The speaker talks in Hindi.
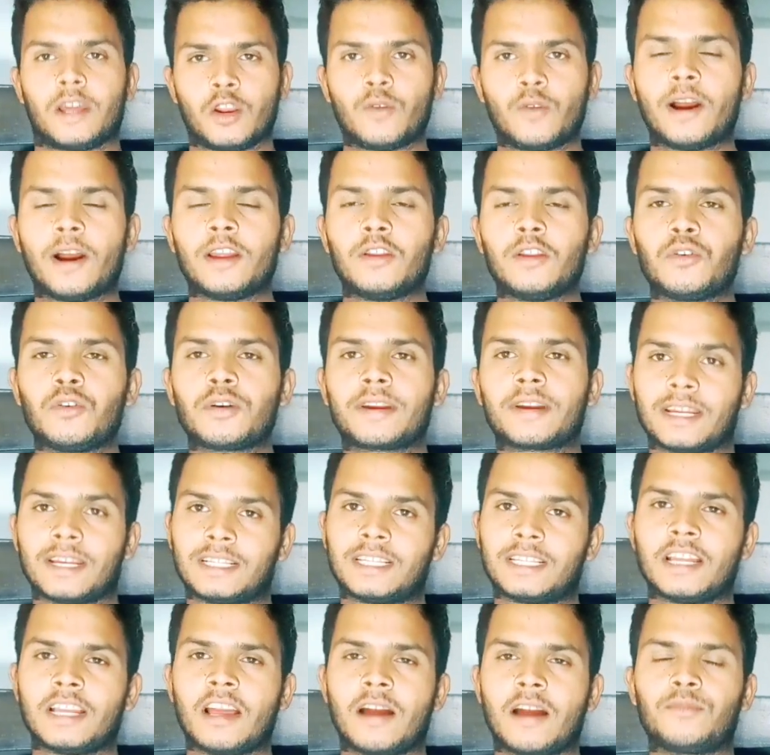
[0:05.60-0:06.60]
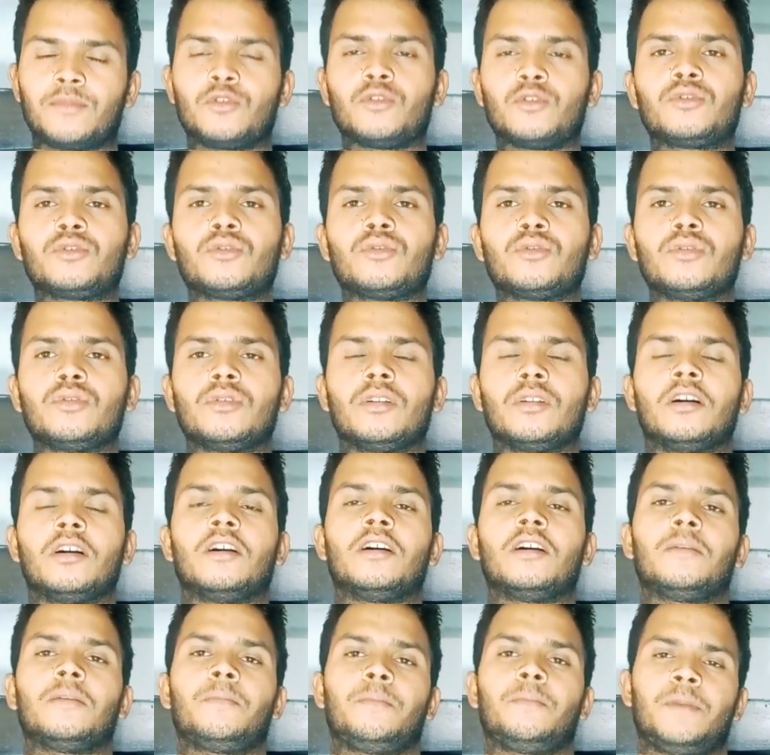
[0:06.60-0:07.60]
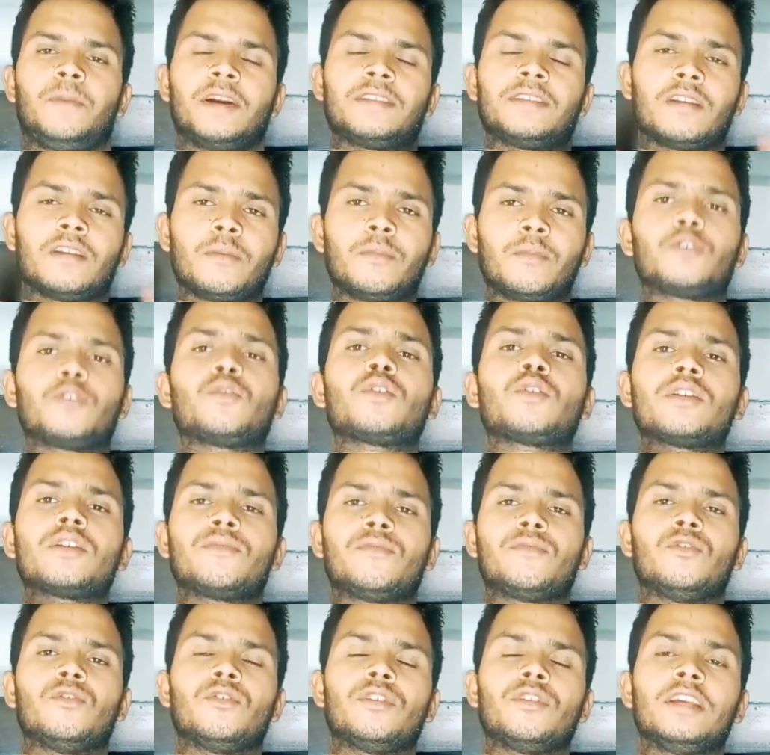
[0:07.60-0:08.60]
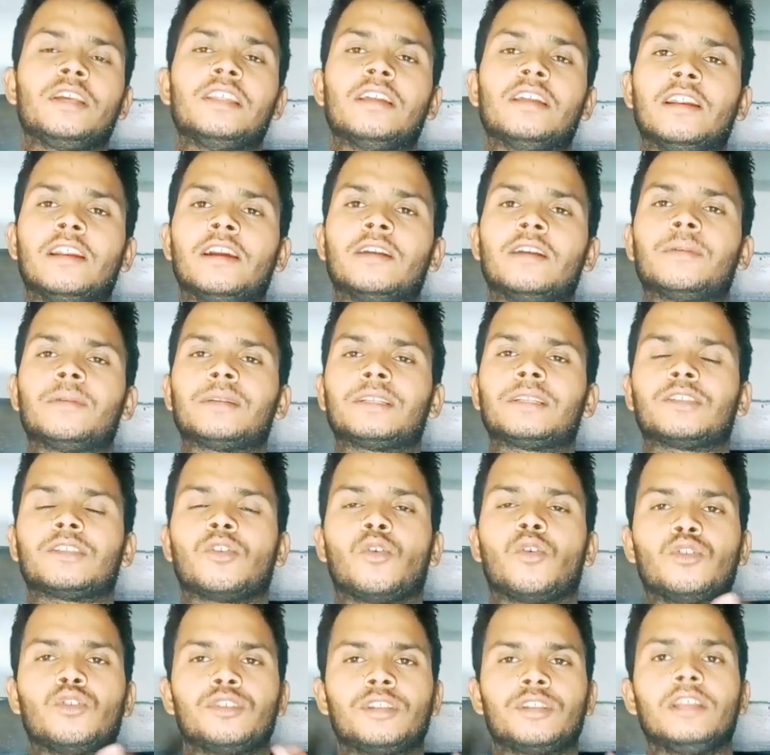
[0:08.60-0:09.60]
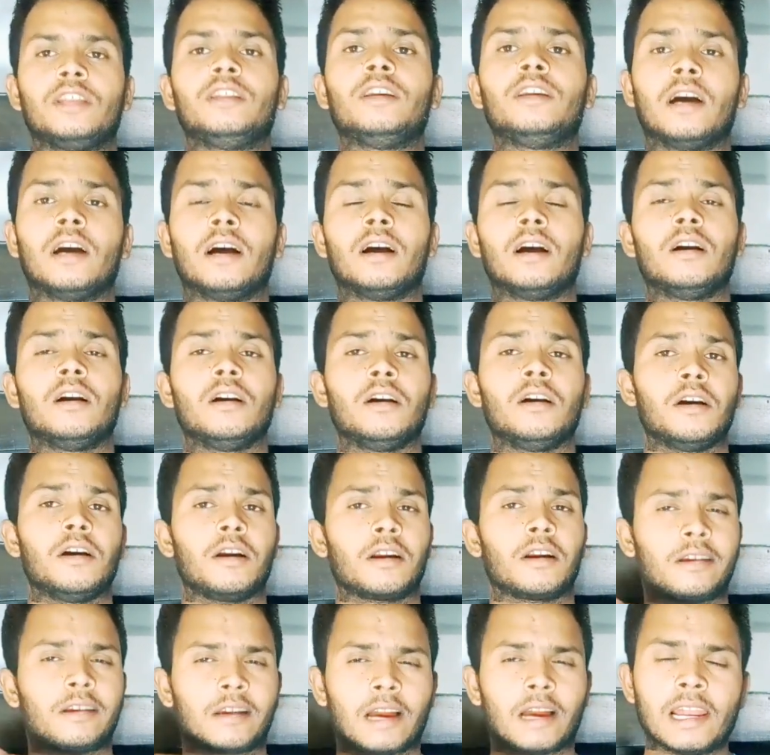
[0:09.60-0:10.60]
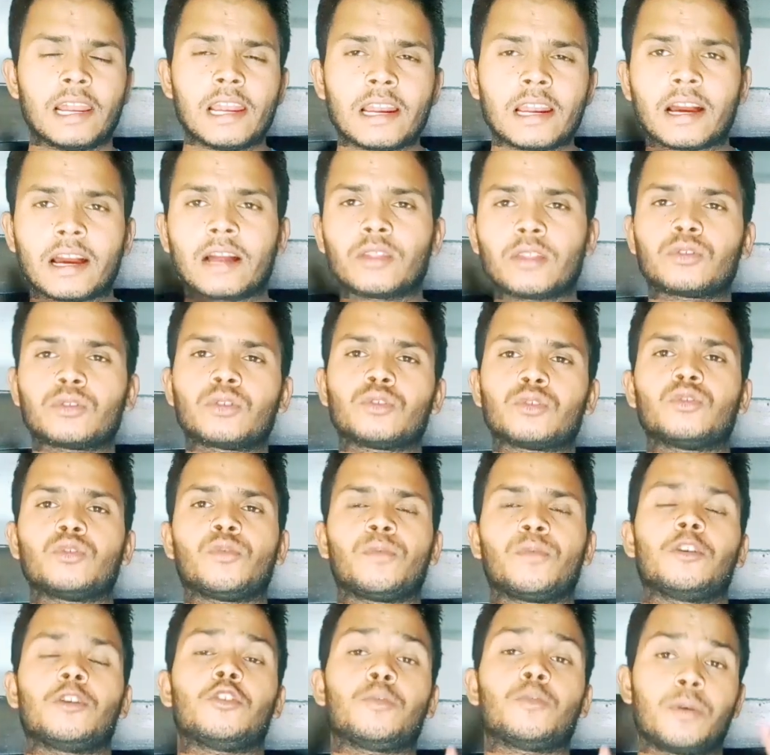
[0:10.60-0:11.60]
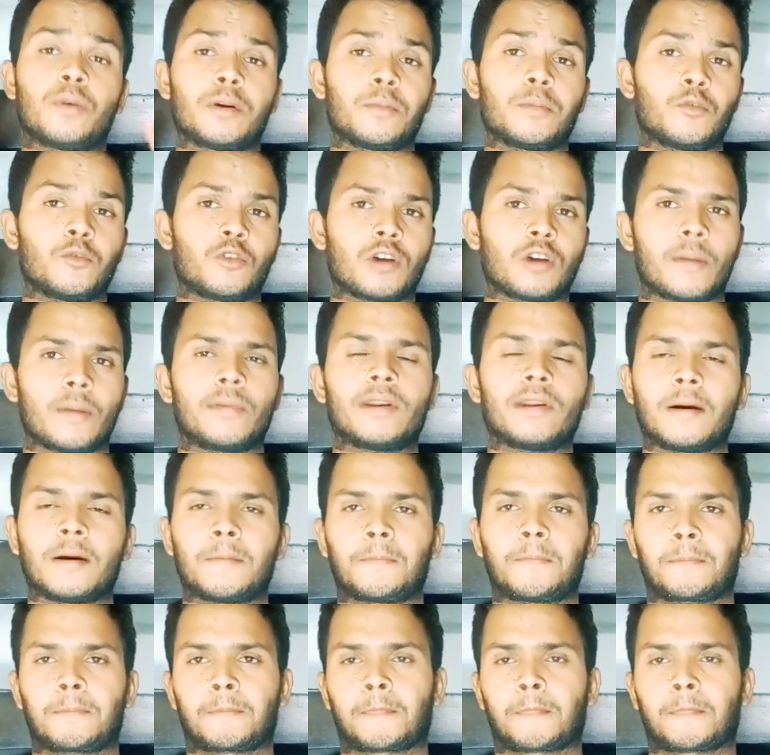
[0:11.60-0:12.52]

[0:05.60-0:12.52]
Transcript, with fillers: हेलो भाई लोग कैसे हैं आप दोस्तों मैच नंबर 24 नीदरलैंड वर्सेस ऑस्ट्रेलिया कल का दोस्तों सुपर डुपर मुकाबला